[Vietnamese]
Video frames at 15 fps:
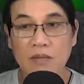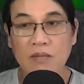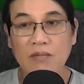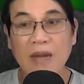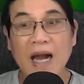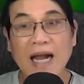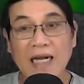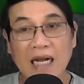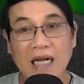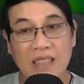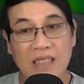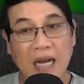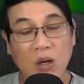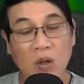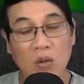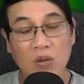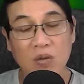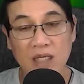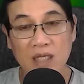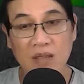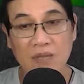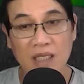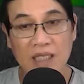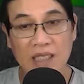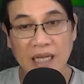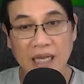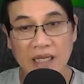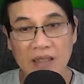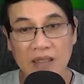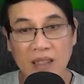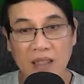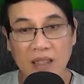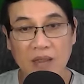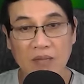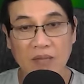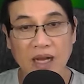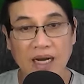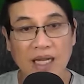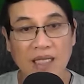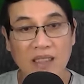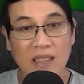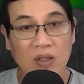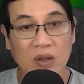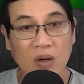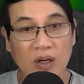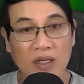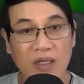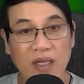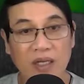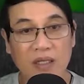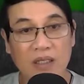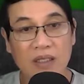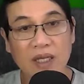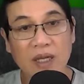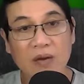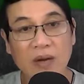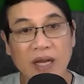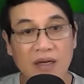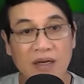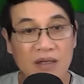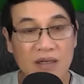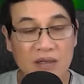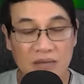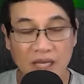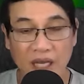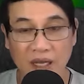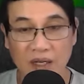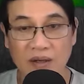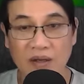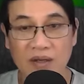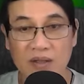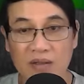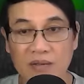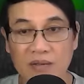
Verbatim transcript: Bà các cháu vừa mới sang, bà đang tính gọi điện kêu hai đứa về đó.